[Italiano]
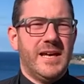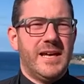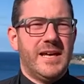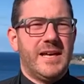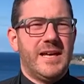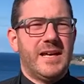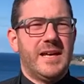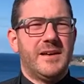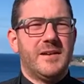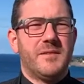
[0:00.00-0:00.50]

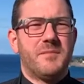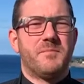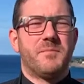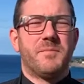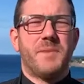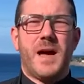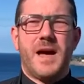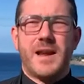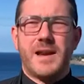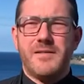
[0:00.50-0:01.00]
Eh,
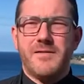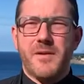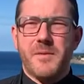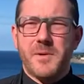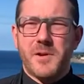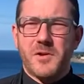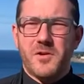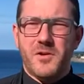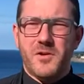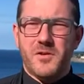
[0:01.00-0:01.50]
arriva
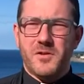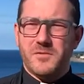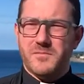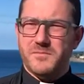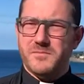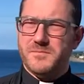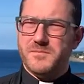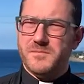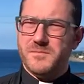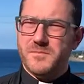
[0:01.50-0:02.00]
però
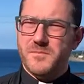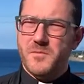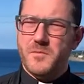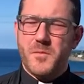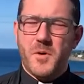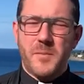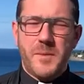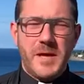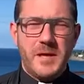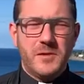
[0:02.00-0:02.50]
un
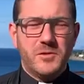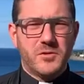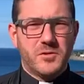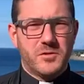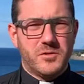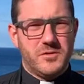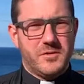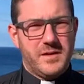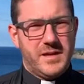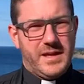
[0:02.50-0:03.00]

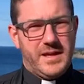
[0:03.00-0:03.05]
momento,